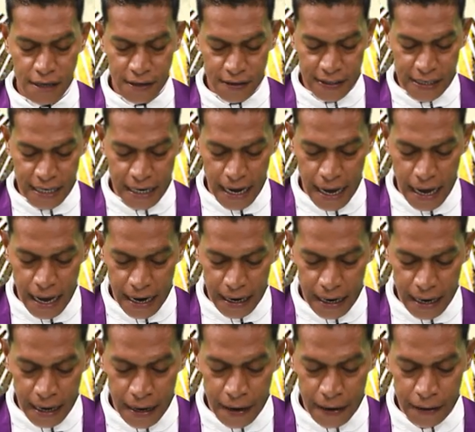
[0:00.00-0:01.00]
Sira
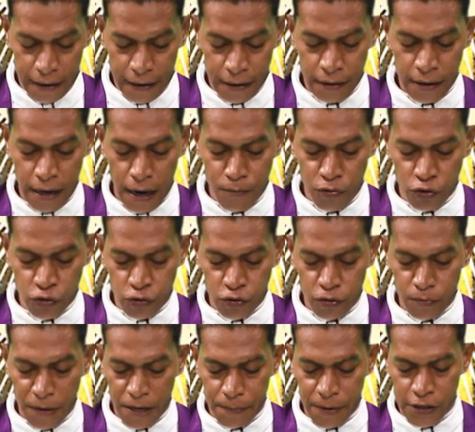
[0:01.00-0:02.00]
halai
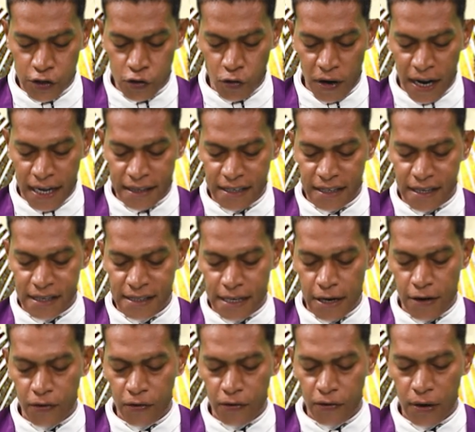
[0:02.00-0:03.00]
hamutuk maibe escolante ida
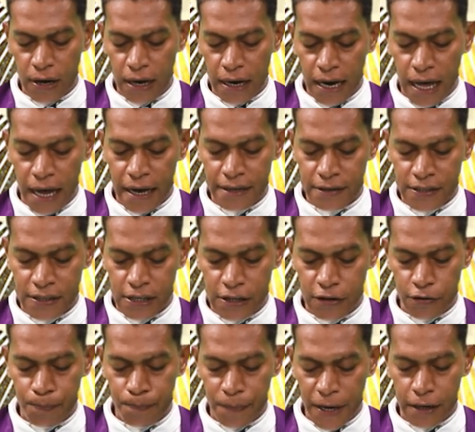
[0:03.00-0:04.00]
seluk lais
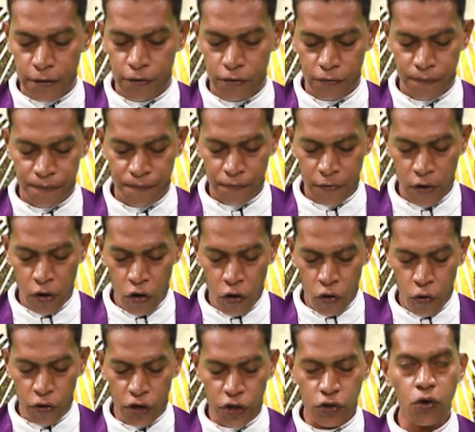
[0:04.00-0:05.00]
liu Pedro.
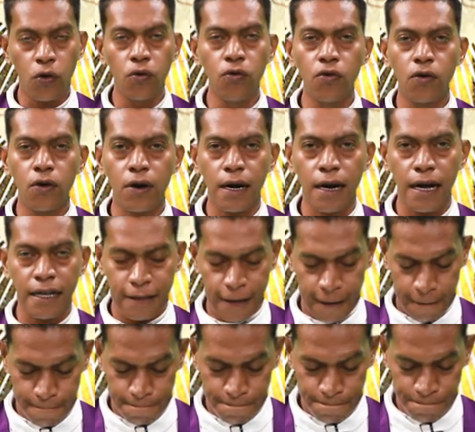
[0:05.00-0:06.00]
Hoditouluk
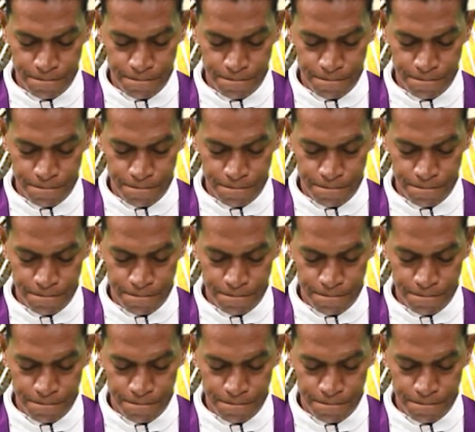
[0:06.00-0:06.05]
rate.